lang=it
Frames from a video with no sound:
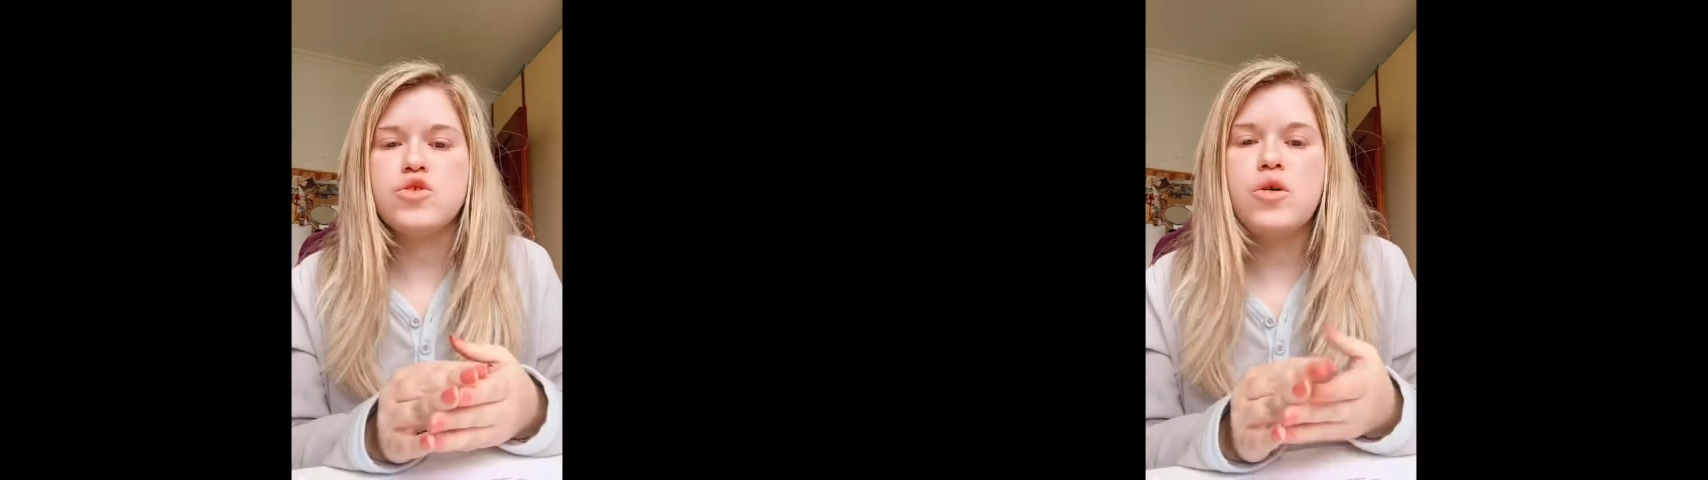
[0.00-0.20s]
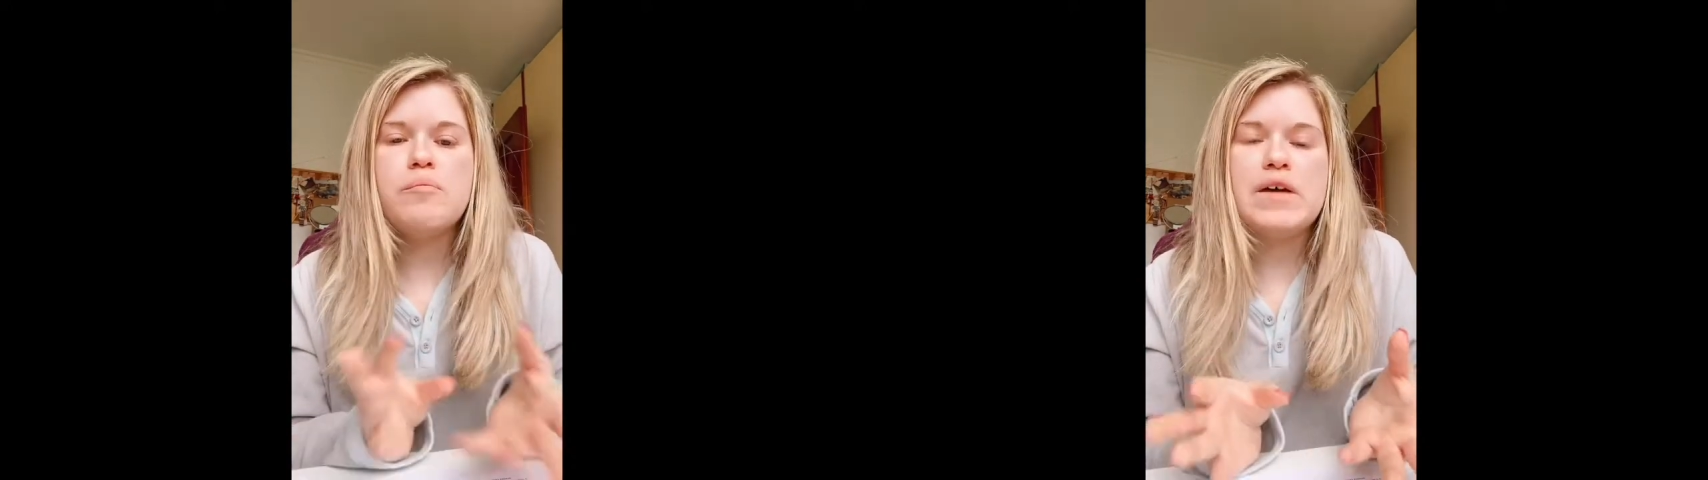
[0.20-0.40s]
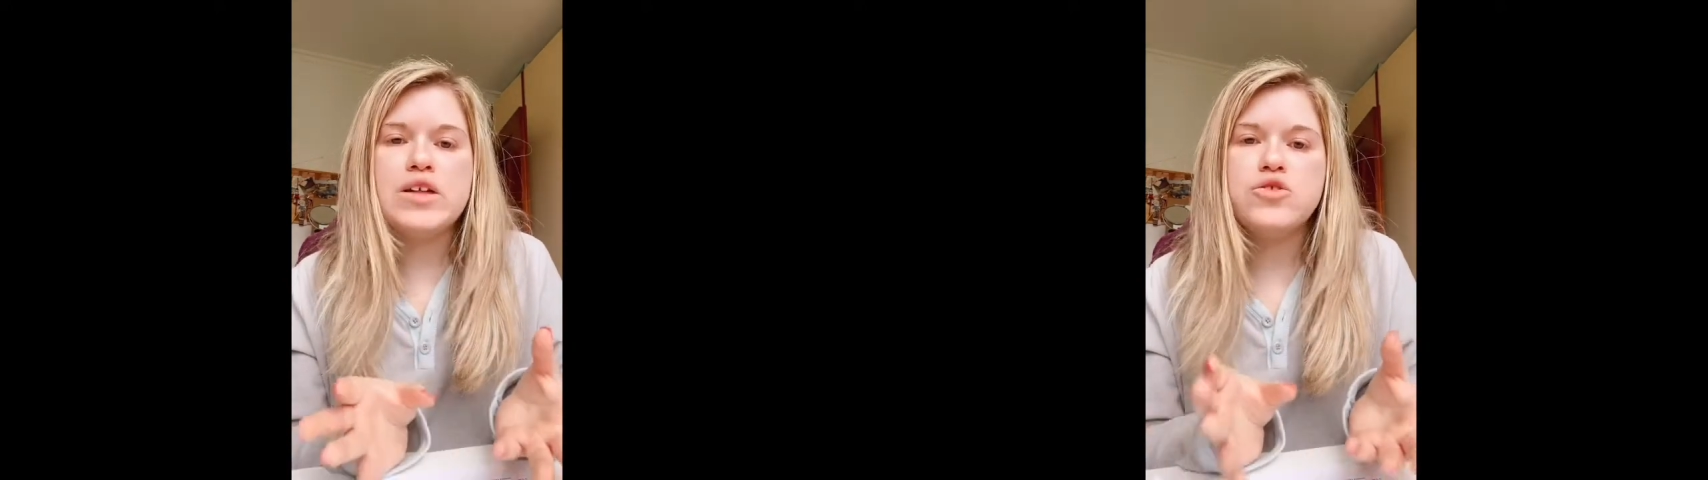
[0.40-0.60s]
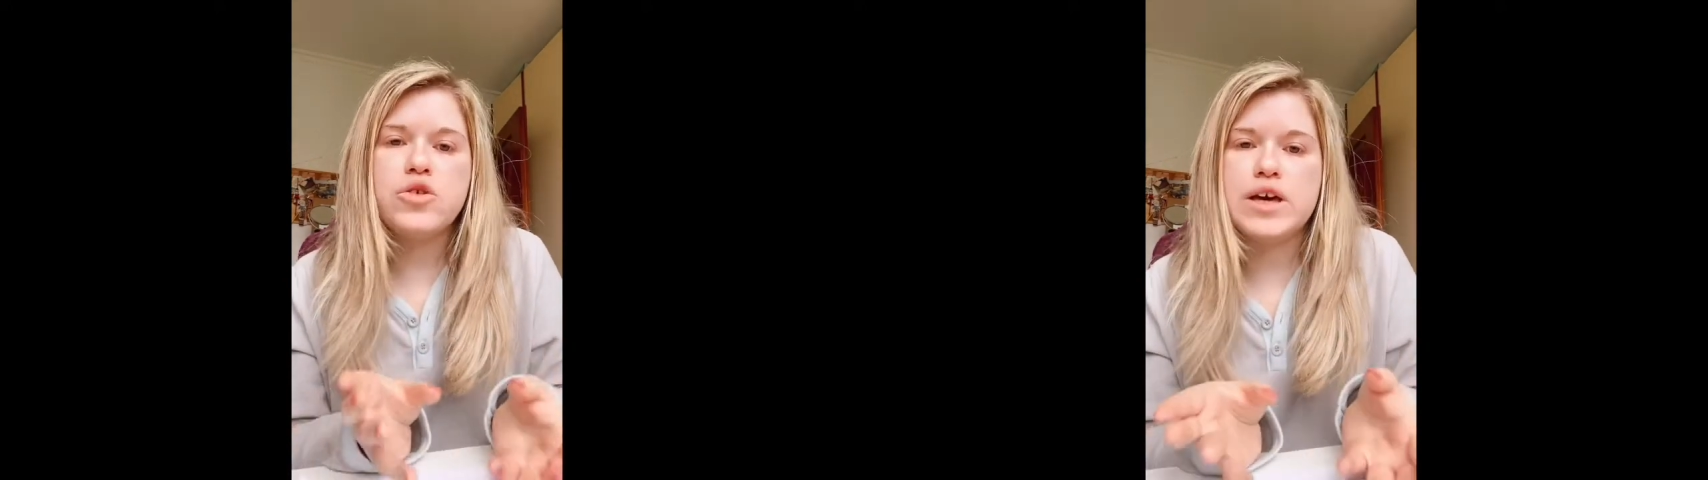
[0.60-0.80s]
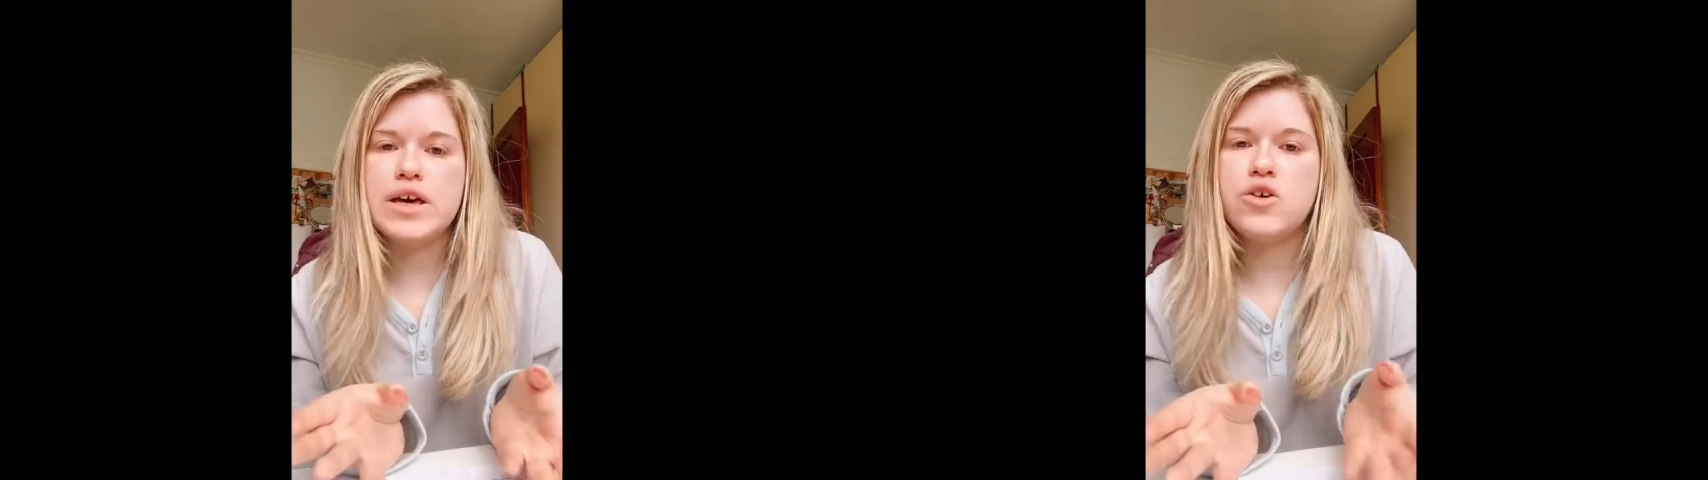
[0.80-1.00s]
commento
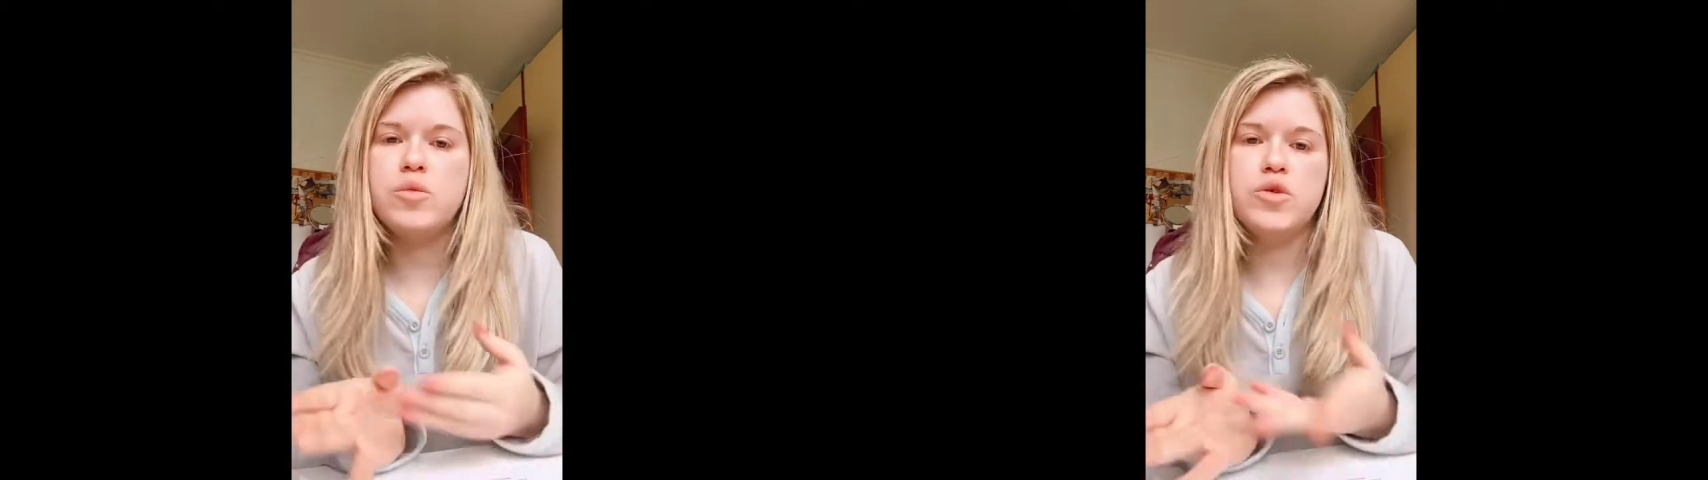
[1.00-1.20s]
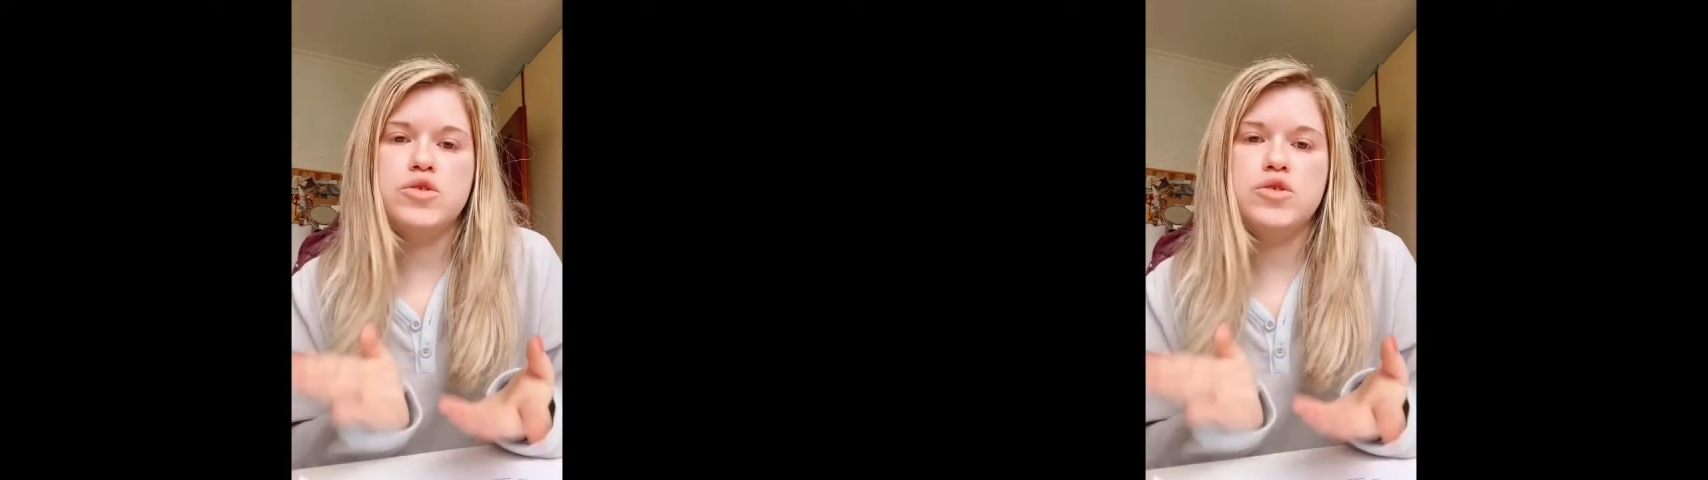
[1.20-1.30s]
che come ho